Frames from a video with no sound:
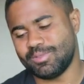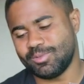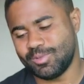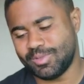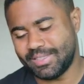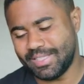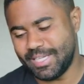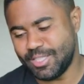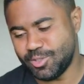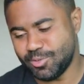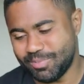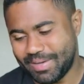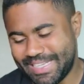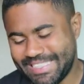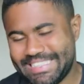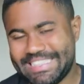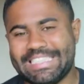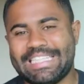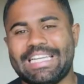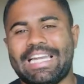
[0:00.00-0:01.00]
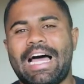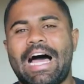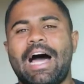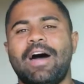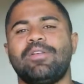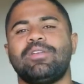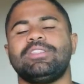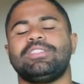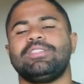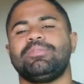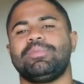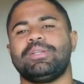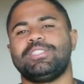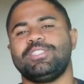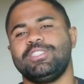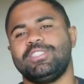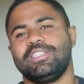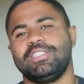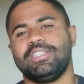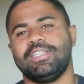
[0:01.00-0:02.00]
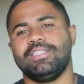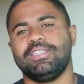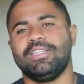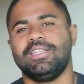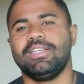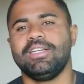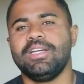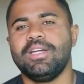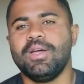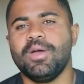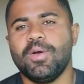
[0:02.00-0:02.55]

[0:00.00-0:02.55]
o trecho mais claro assim para a gente entender